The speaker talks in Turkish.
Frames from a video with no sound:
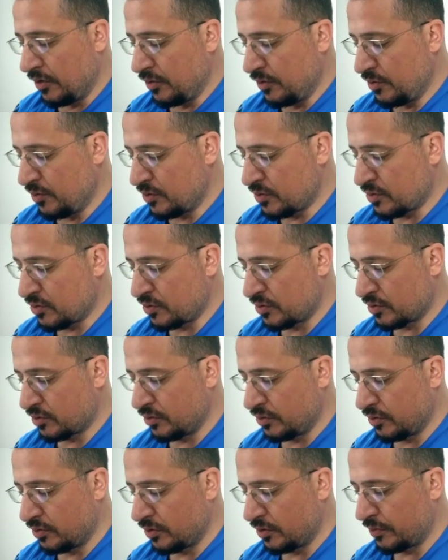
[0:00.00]
üst
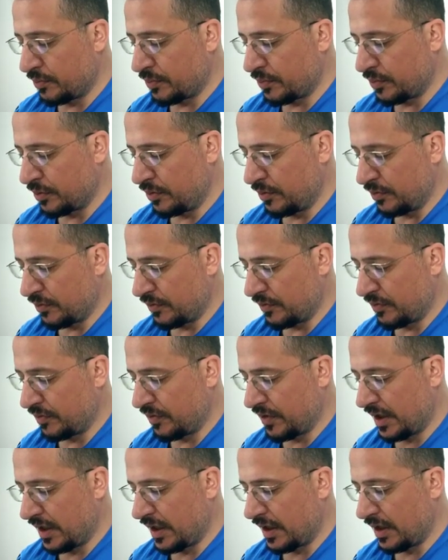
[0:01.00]
grup
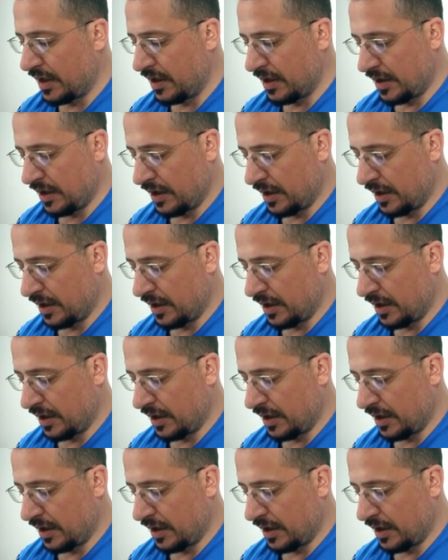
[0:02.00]
ve